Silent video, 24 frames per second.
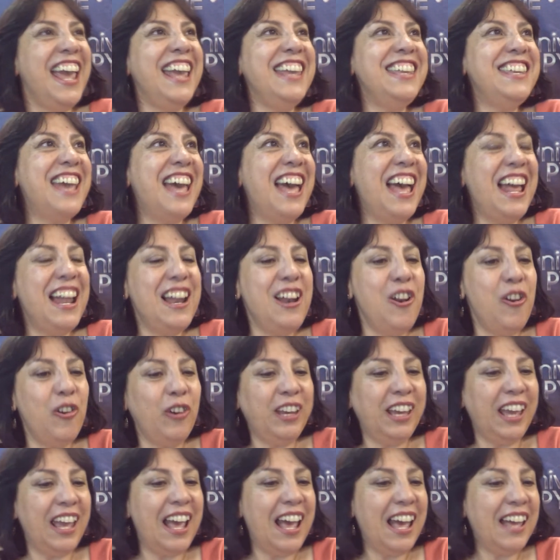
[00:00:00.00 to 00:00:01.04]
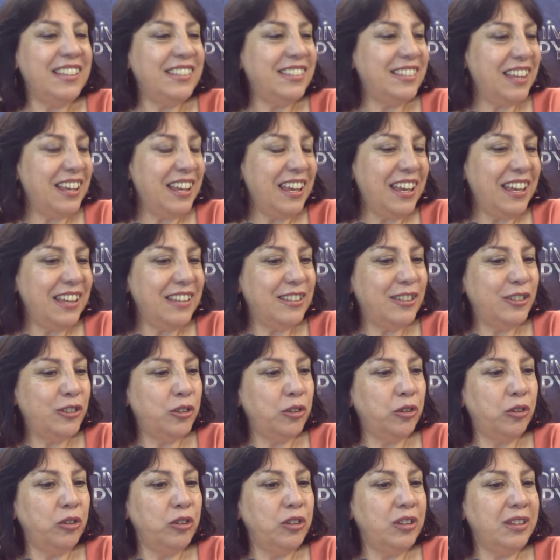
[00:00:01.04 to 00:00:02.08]
Ella lo que hace
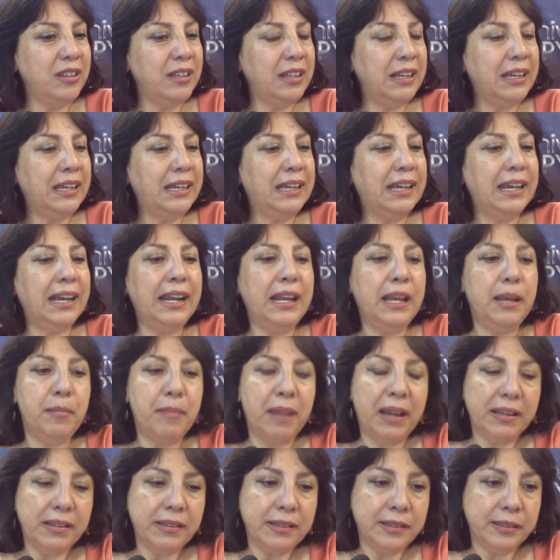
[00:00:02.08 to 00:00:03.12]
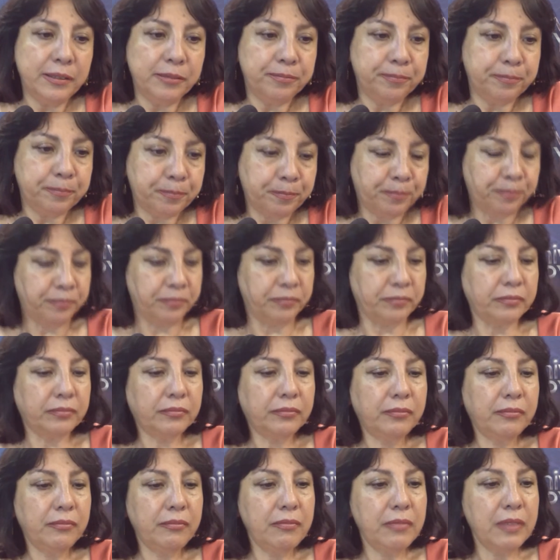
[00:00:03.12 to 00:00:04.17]
son cremas.
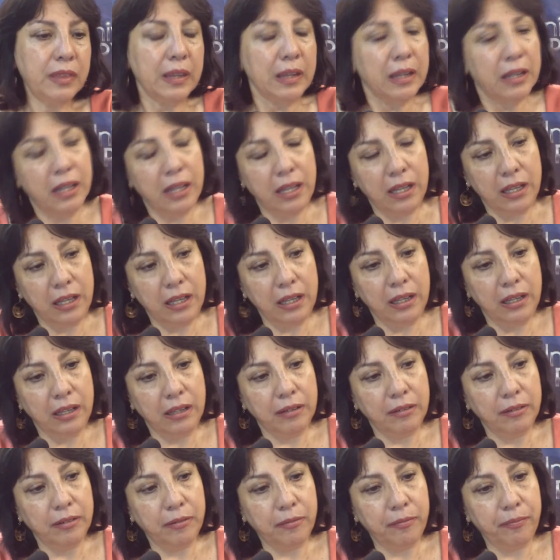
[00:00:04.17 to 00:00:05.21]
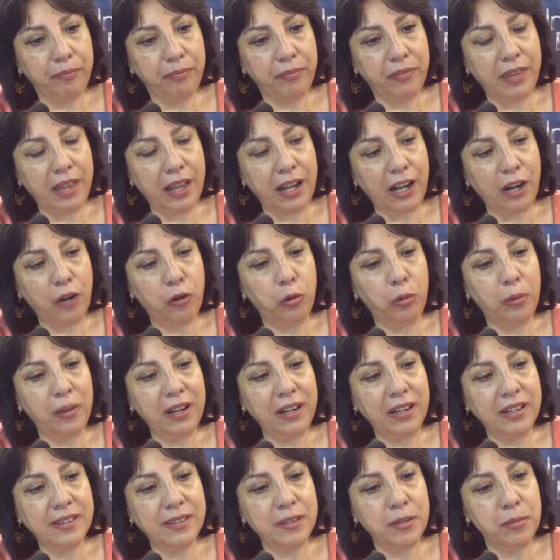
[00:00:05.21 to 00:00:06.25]
y eh, de
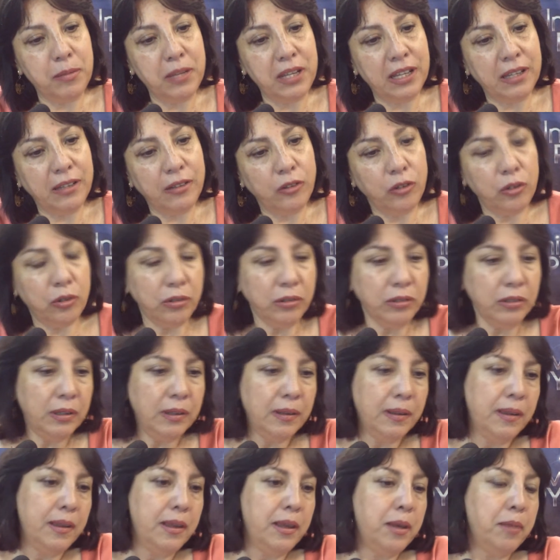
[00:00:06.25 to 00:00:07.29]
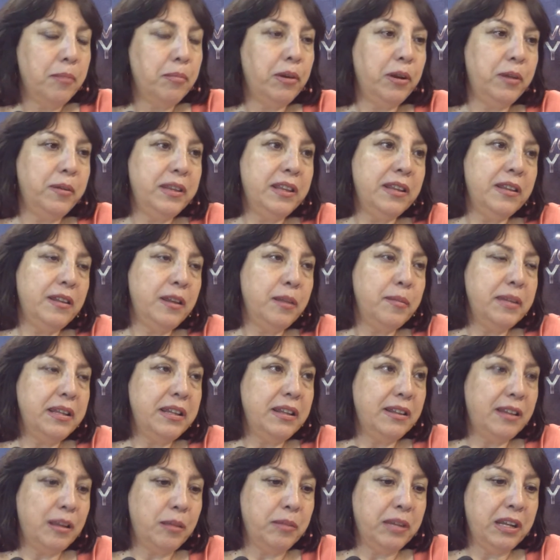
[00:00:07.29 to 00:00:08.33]
rejuvenecimiento, pero
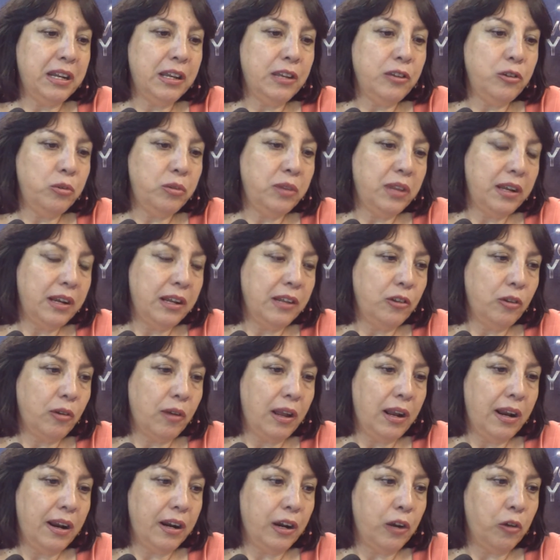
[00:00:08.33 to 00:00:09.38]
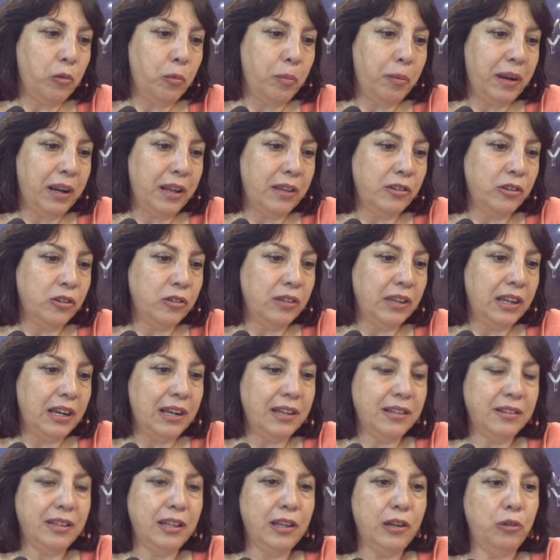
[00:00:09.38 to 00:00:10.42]
evidentemente también ayudan a toda la recuperación de
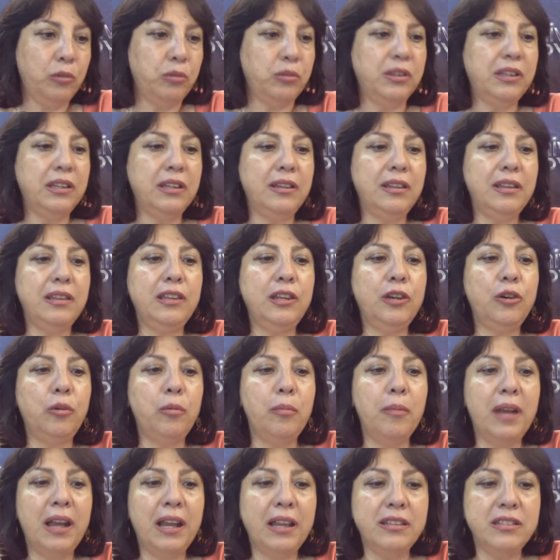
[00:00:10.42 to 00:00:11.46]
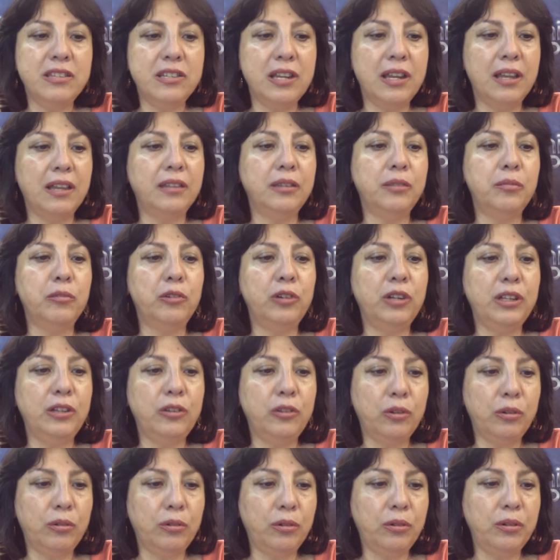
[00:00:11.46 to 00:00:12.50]
la salud. ¿Qué te digo? Manchas,
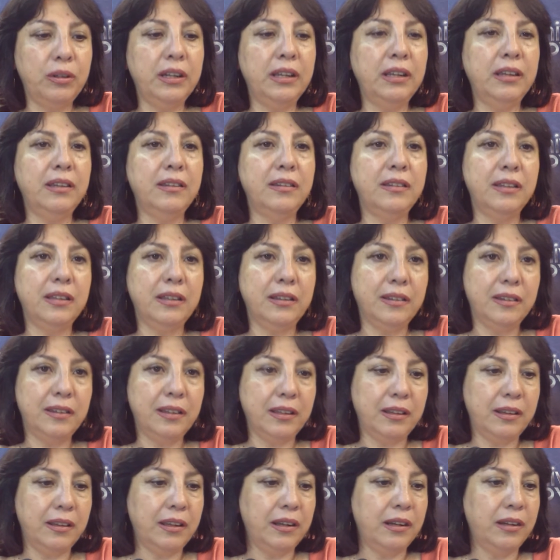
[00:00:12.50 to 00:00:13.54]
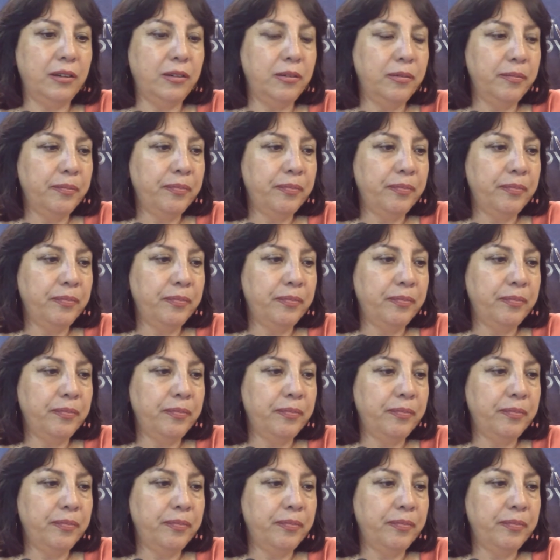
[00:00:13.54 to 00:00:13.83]
moretones, etcétera.